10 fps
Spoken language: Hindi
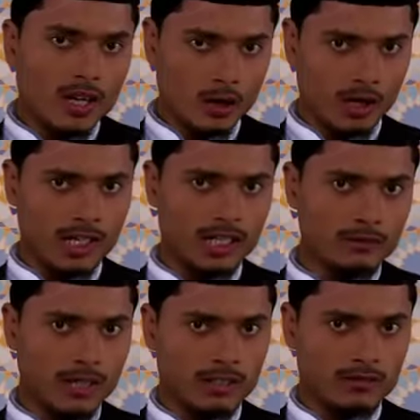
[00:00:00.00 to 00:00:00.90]
और अल्लाह
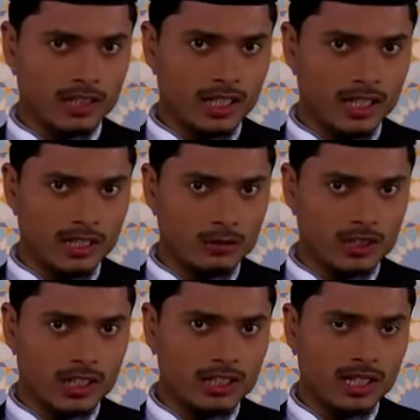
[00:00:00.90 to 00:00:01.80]
तबारक व ताली ने
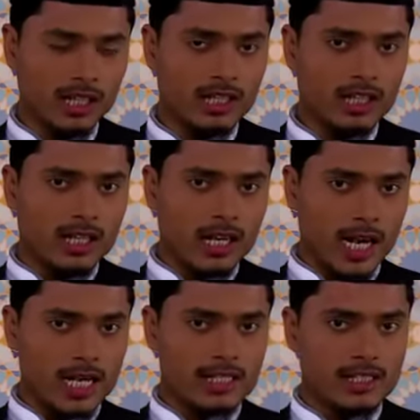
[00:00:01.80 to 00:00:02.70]
उनके लिए
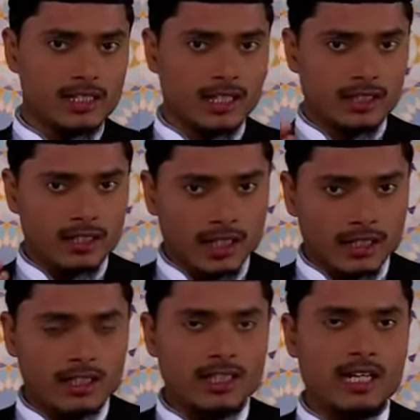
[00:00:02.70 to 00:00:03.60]
ऐसी जन्नतें
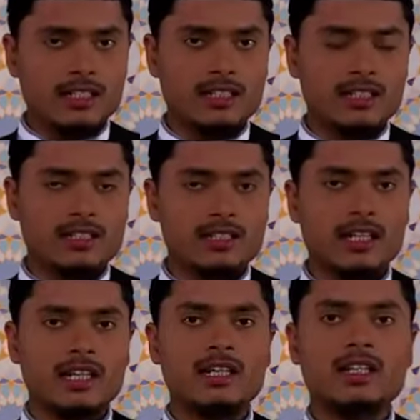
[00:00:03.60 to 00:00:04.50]
तैयार कर रखी
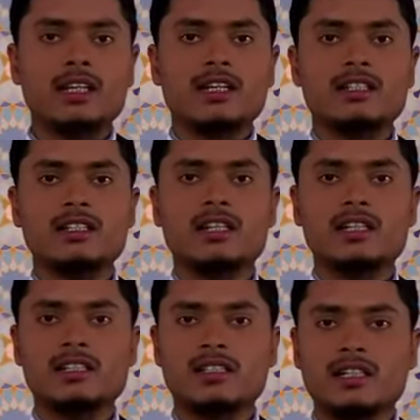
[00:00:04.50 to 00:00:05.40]
हैं जिनके
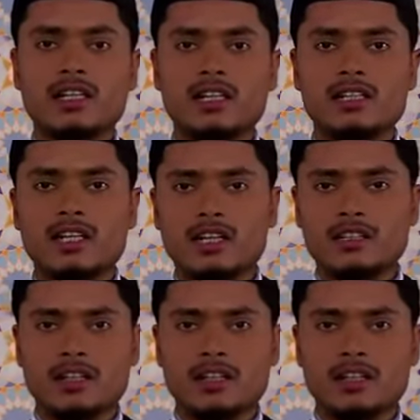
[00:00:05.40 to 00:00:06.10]
नीचे नहरें जारी